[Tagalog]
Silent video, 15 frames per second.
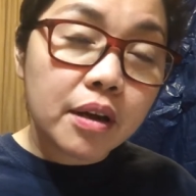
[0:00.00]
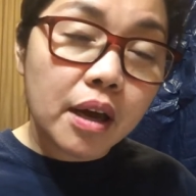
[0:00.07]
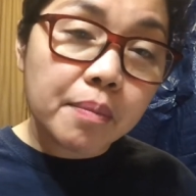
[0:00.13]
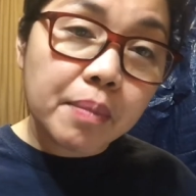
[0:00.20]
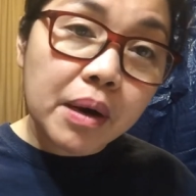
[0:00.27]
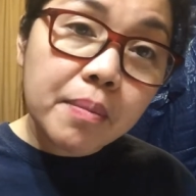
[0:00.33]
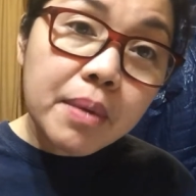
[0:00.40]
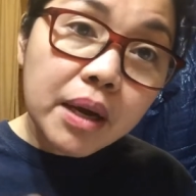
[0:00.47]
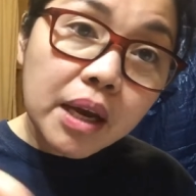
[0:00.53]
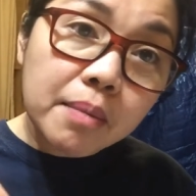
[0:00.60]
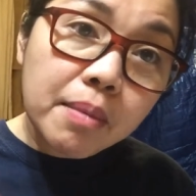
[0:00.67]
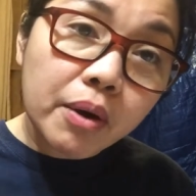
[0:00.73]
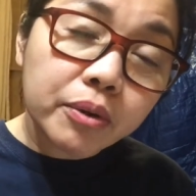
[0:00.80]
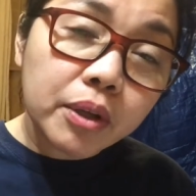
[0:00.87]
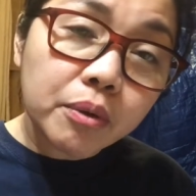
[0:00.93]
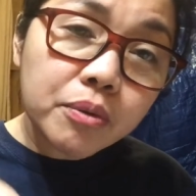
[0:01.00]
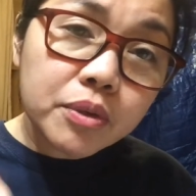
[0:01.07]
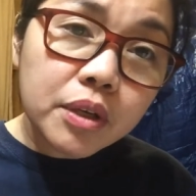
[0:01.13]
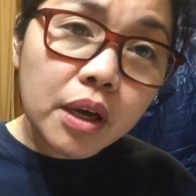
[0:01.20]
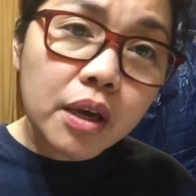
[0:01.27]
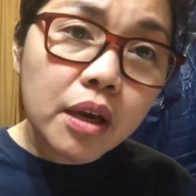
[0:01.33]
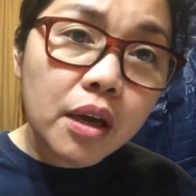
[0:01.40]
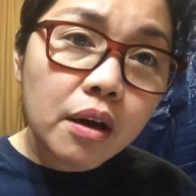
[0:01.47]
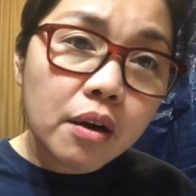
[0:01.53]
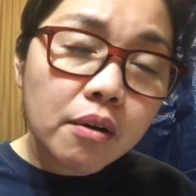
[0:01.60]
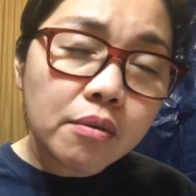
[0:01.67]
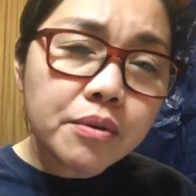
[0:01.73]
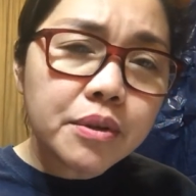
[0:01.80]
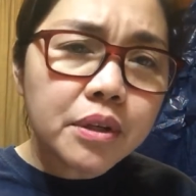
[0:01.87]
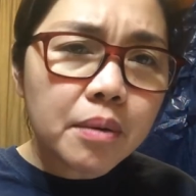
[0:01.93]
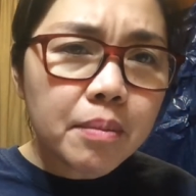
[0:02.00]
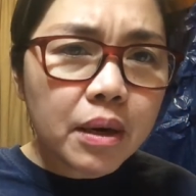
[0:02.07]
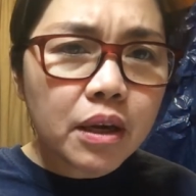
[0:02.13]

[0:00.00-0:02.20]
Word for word: kay para makaibaw ta unsay unsa